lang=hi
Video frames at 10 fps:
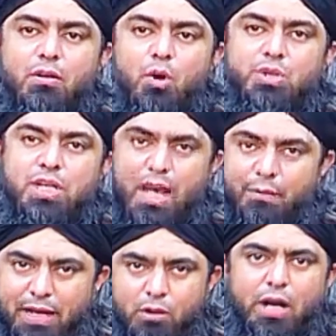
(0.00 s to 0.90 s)
और शिया
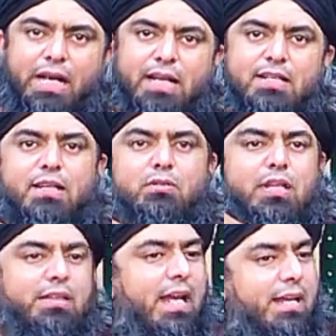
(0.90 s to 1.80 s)
अपने घोड़े के नीचे से
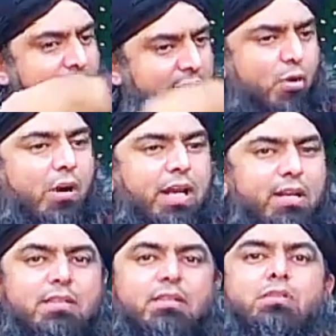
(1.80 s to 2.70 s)
गुजरते हैं ये इस घोड़े के
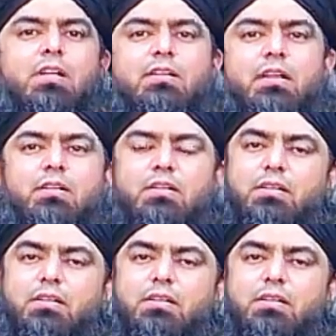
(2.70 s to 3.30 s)
नीचे से गुजरते हैं